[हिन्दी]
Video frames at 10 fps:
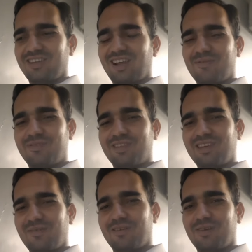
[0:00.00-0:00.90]
अब से
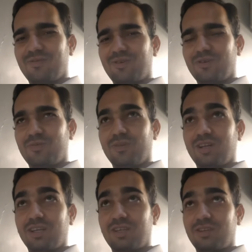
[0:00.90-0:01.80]
आपका वीडियो मैं
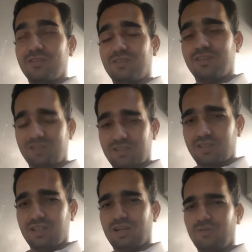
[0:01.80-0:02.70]
नहीं
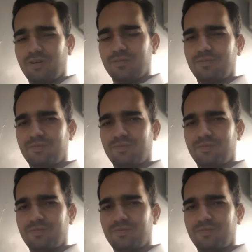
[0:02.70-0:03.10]
लगाऊंगा